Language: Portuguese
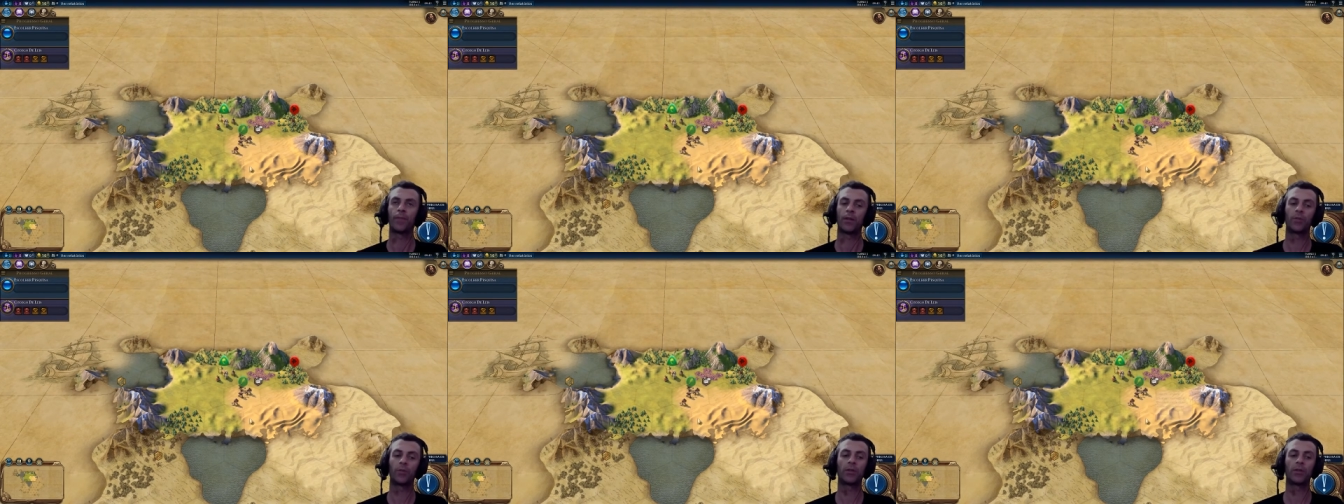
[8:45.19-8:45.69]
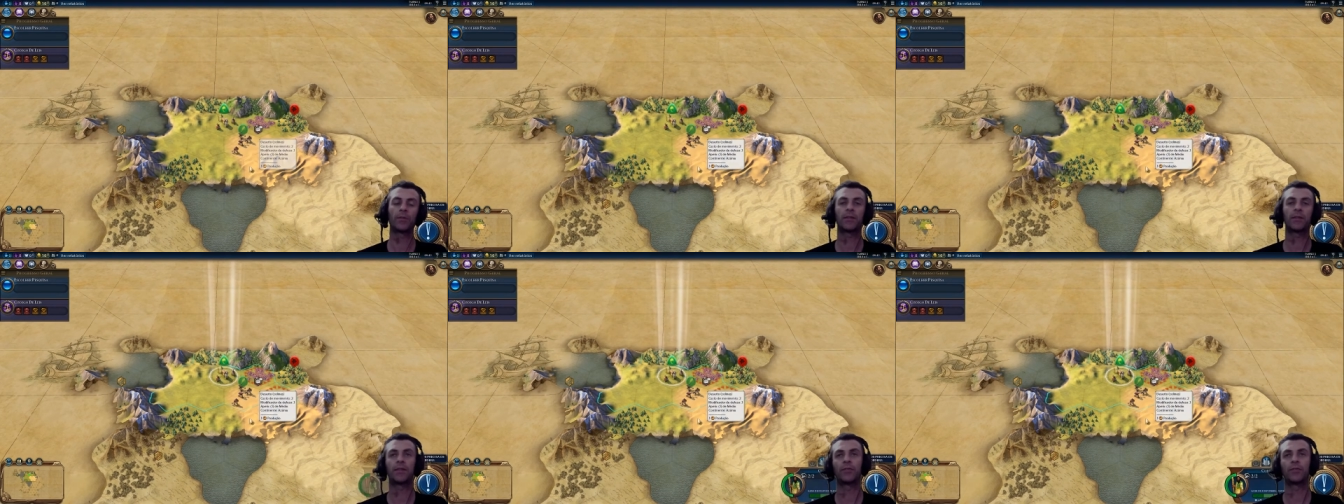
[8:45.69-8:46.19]
Então, por exemplo
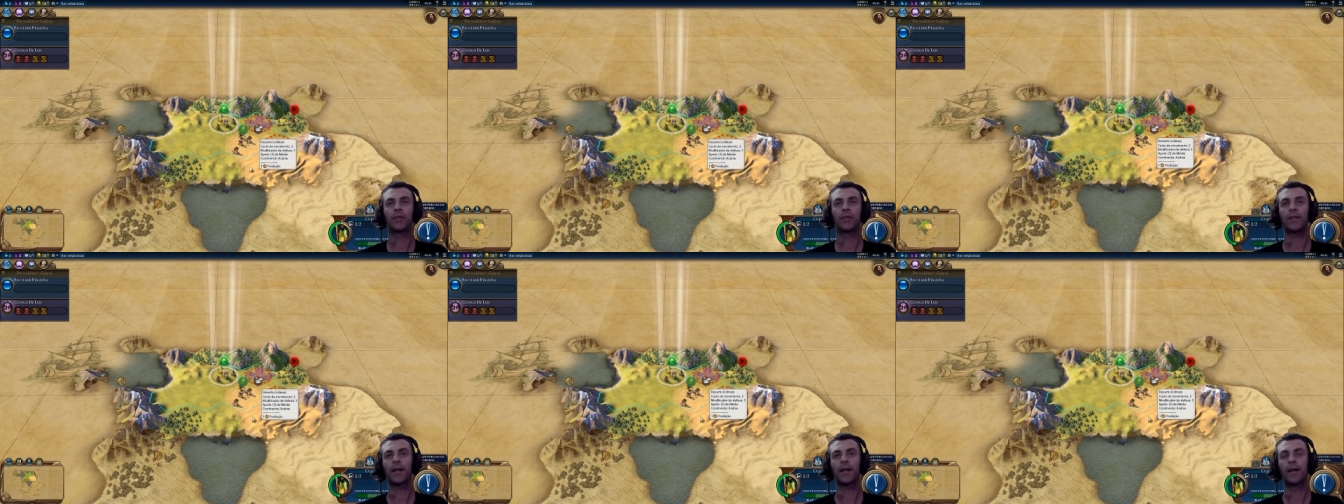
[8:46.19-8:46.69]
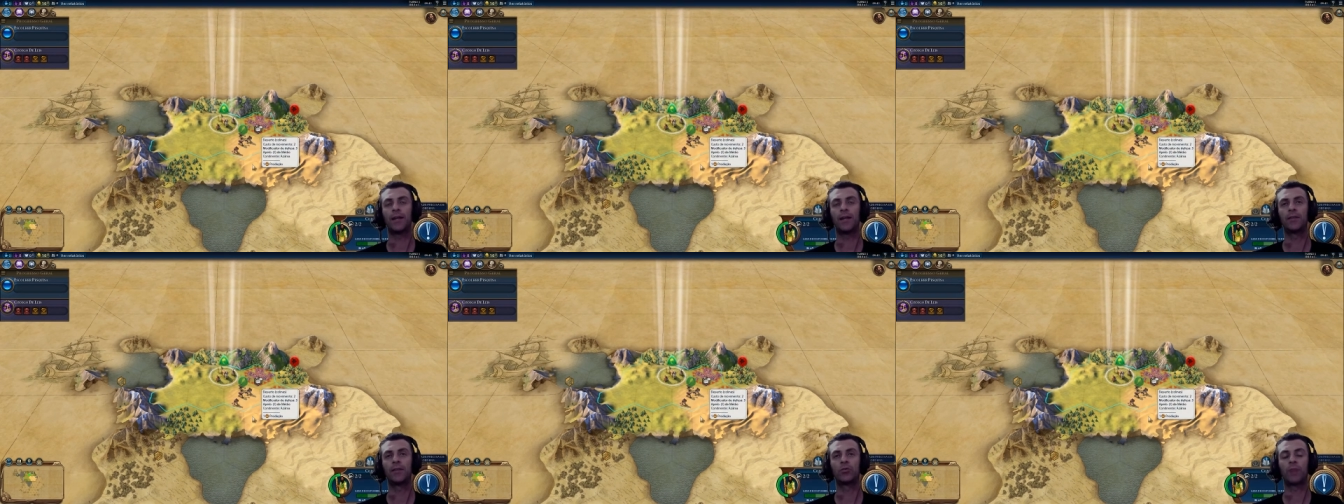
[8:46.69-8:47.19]
assim, se você atacar
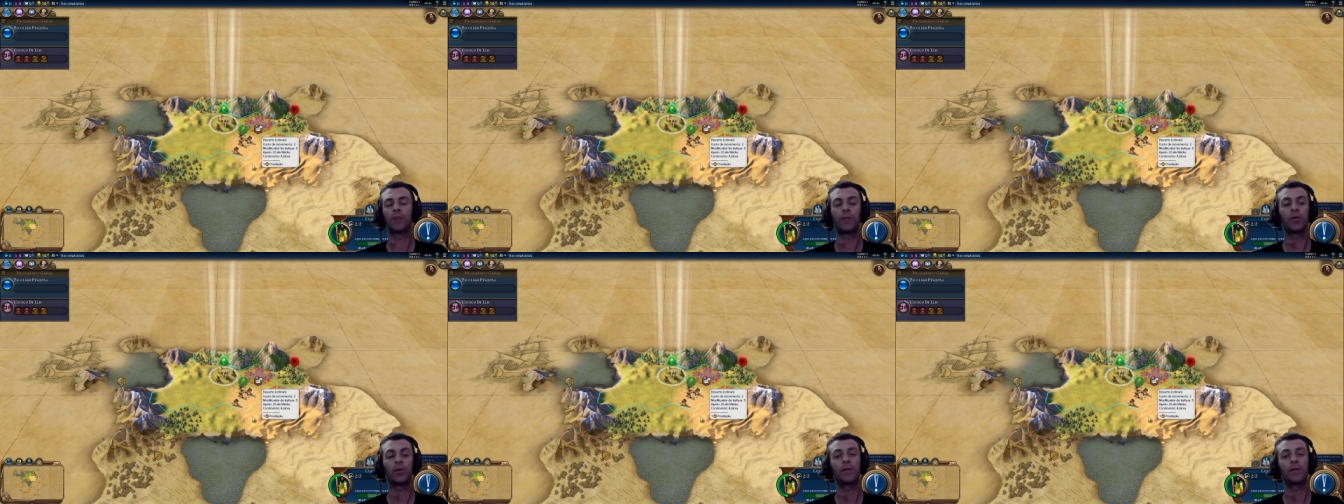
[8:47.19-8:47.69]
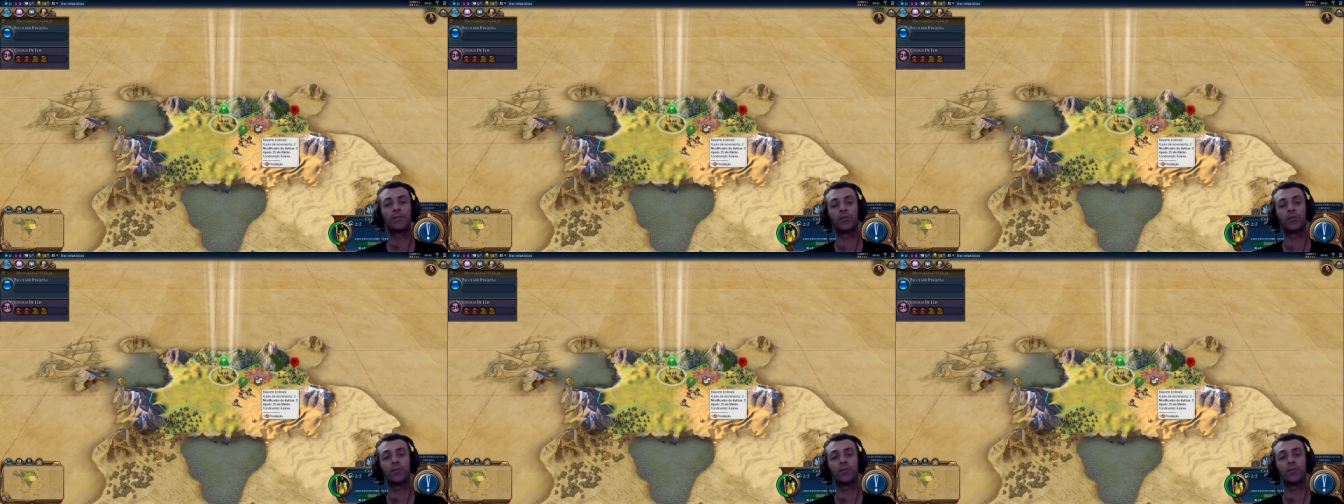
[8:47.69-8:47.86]
eles, os bárbaros, eles,